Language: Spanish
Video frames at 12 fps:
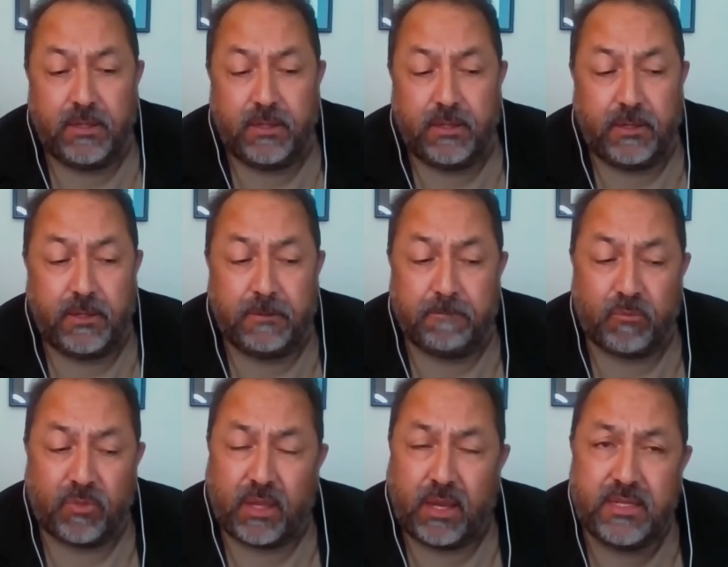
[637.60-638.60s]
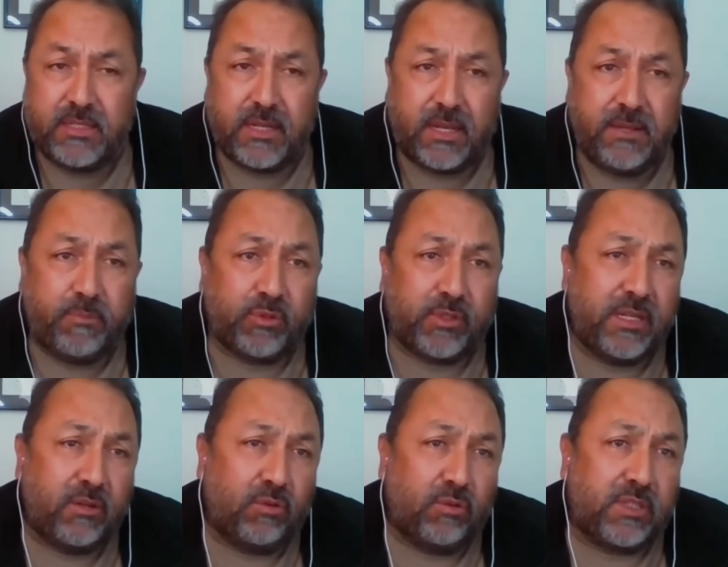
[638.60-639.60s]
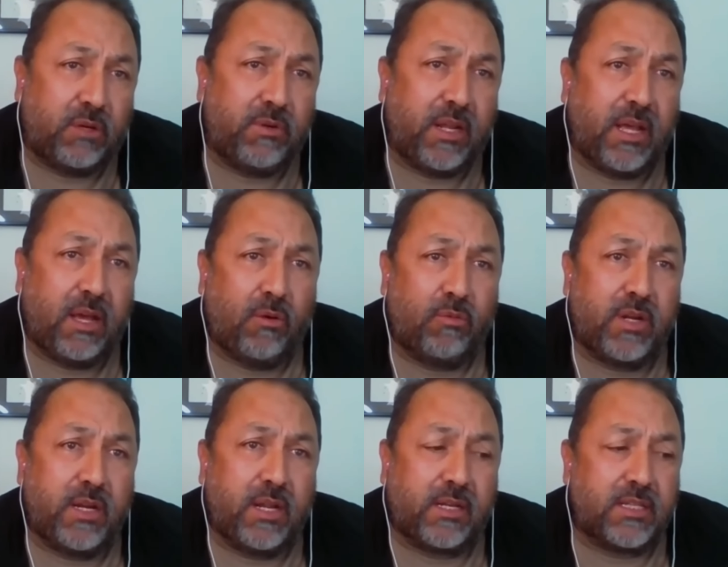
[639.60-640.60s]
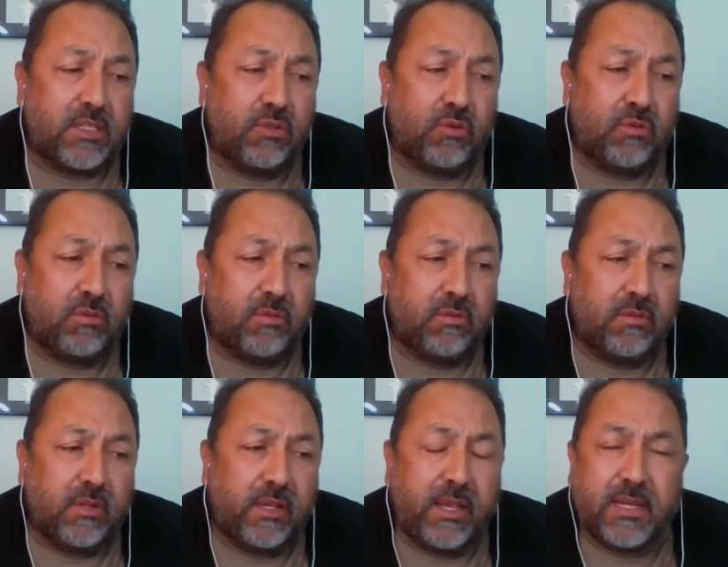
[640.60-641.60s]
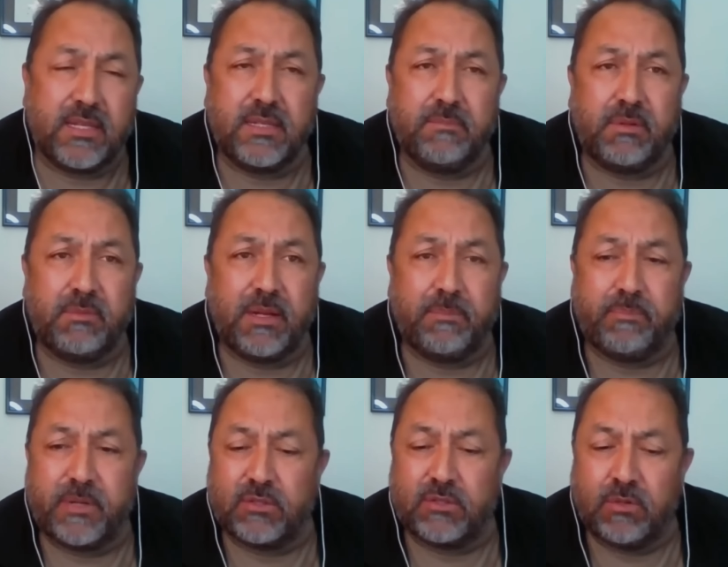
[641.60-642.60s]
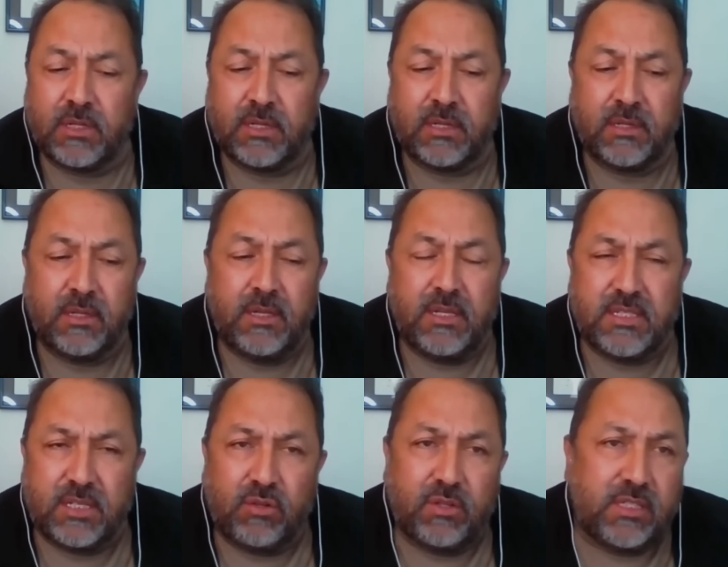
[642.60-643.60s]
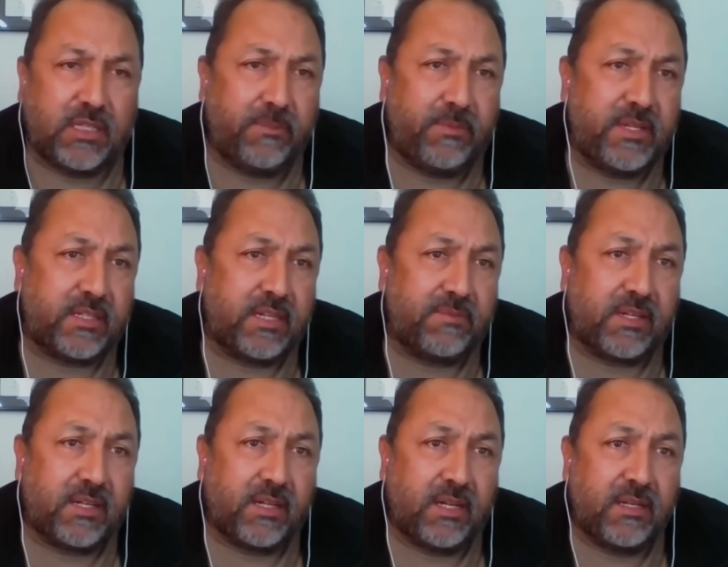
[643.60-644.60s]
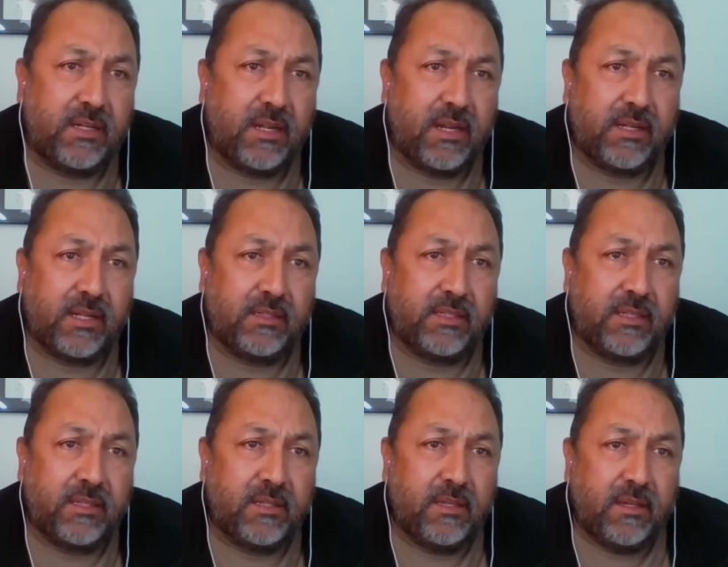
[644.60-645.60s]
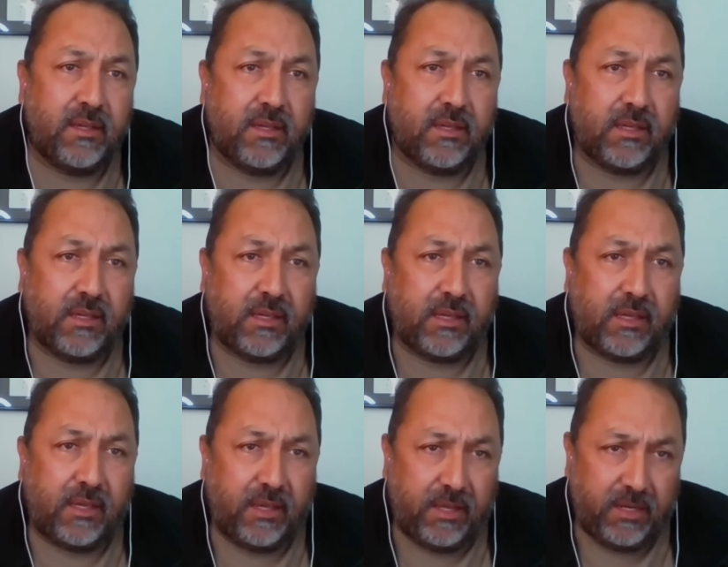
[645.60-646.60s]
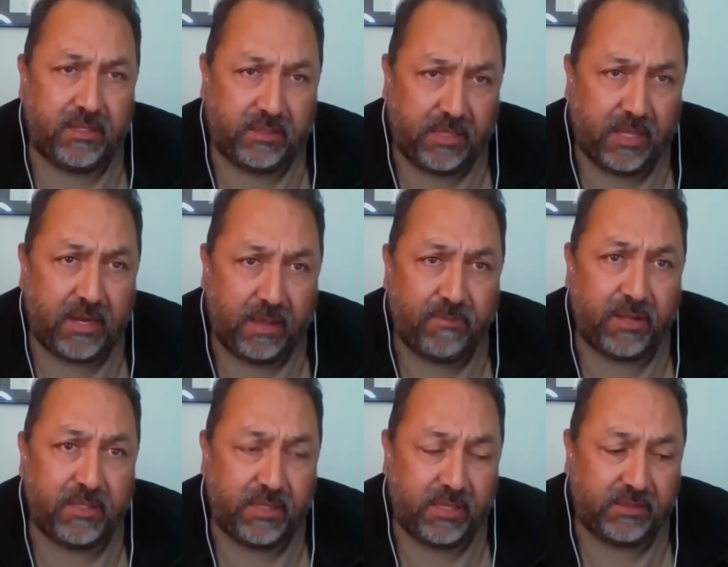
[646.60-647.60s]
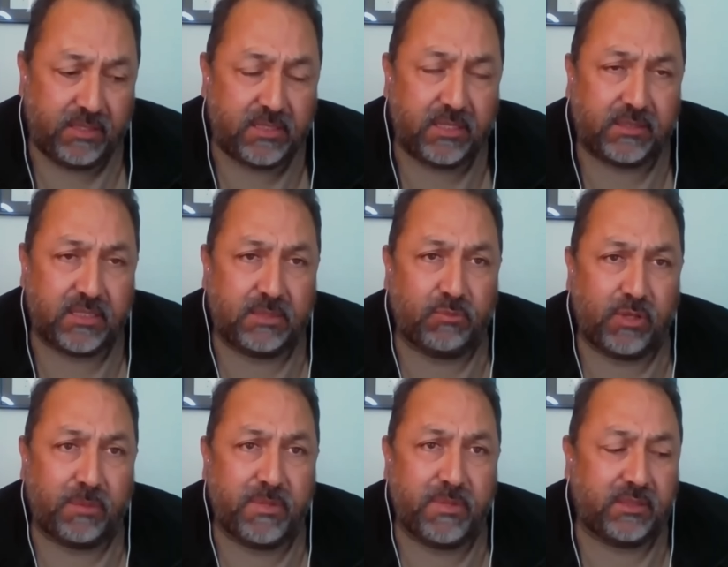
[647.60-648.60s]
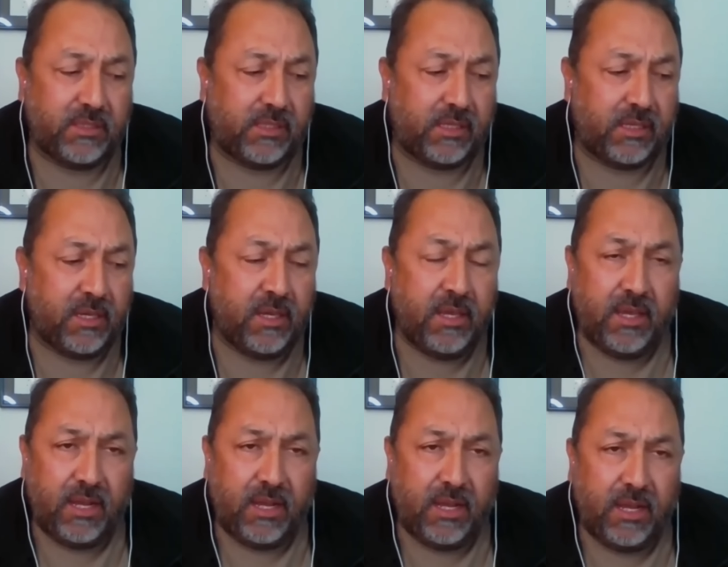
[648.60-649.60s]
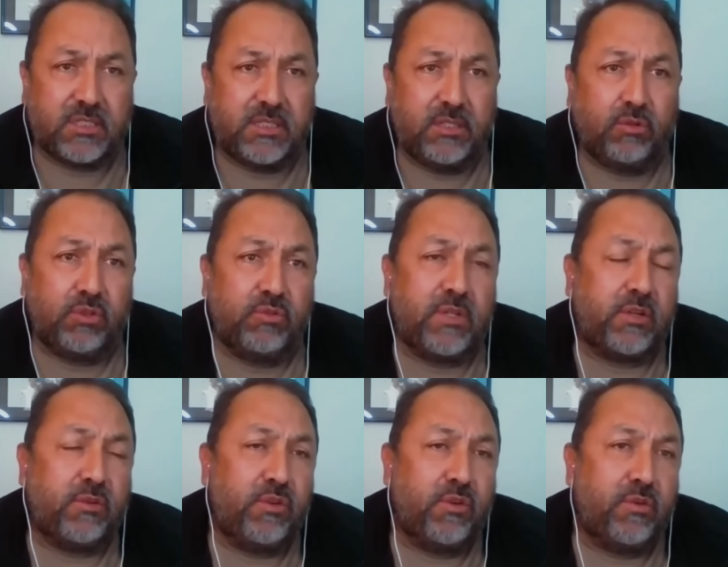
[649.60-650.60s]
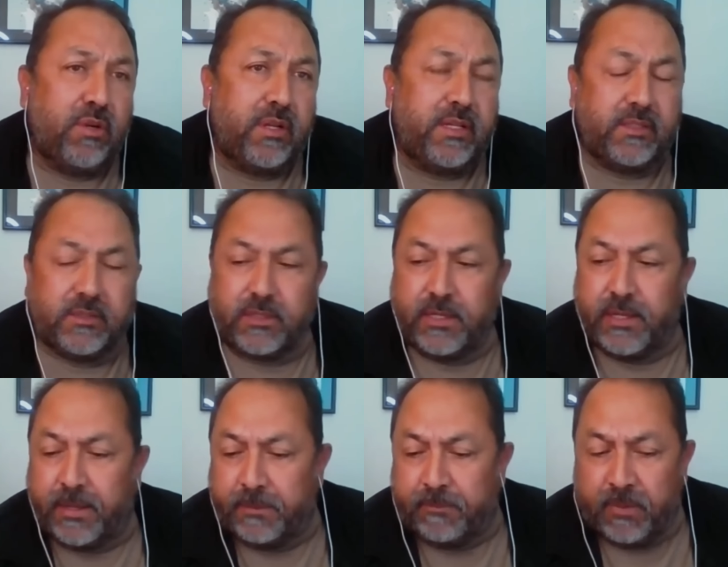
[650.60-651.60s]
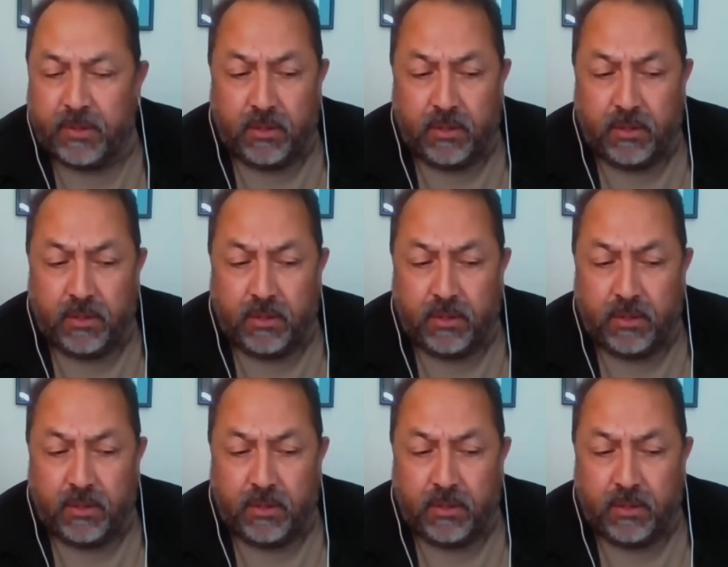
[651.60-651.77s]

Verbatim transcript: Eh, ahí, ahí podrán encontrar una, una narración que hace en primera persona Sergio Enrique Villarreal Barragán, el grande, que él, habla y él dice testimonialmente que él fue testigo de una reunión entre